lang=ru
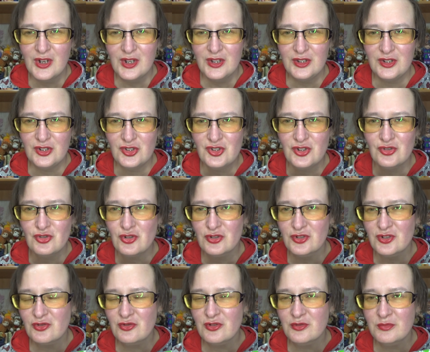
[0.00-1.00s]
И еще
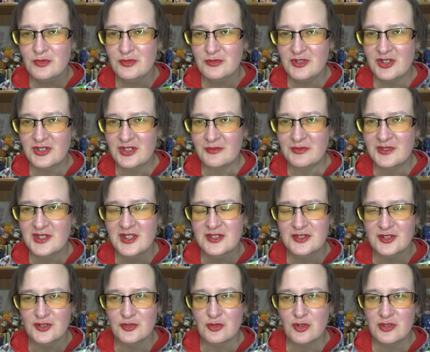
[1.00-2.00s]
черный кот был где-то в
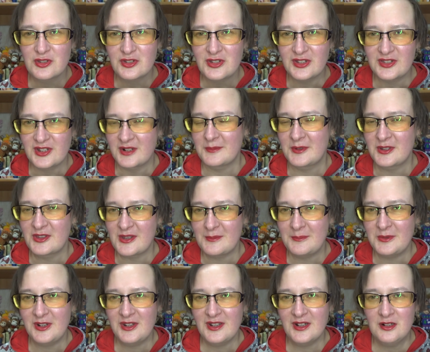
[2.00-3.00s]
центре, но он, я так поняла,
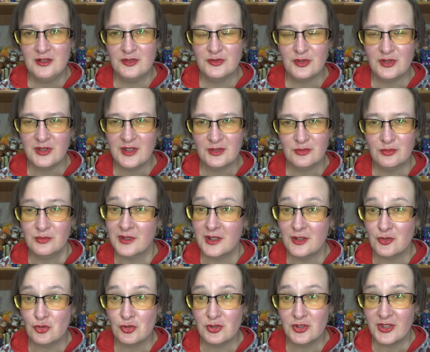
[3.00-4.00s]
переехал, но я туда
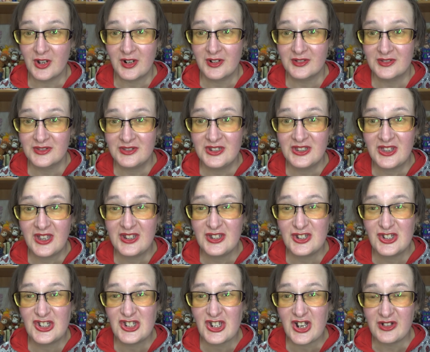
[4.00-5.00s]
еще не, до... не
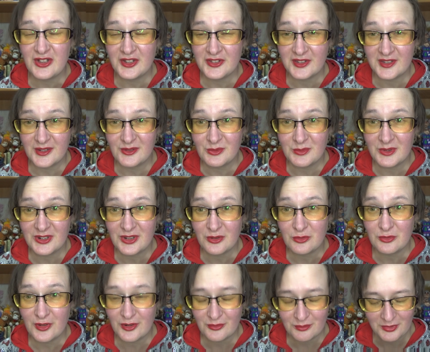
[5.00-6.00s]
доезжала до того места,
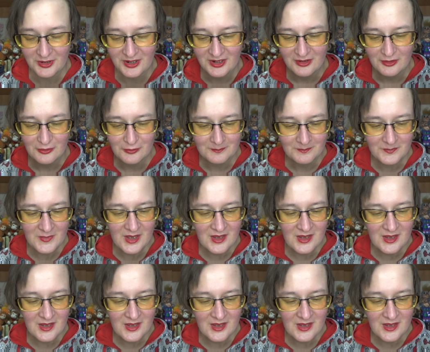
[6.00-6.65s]
куда он переехал.